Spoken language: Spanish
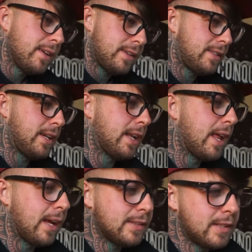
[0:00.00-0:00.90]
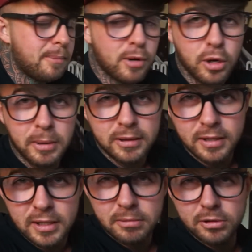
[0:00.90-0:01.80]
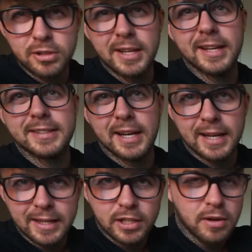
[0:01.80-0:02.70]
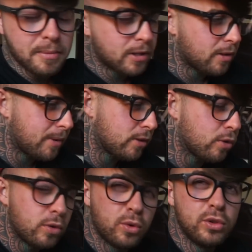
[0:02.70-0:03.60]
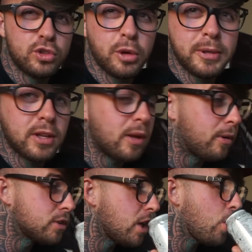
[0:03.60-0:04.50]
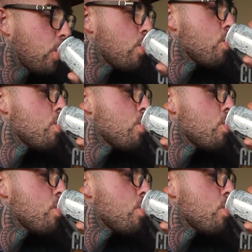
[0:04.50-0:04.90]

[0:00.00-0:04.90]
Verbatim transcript: Así que nada, sin preocupaciones, vosotros le dais al like, yo me meto, un chupito de monster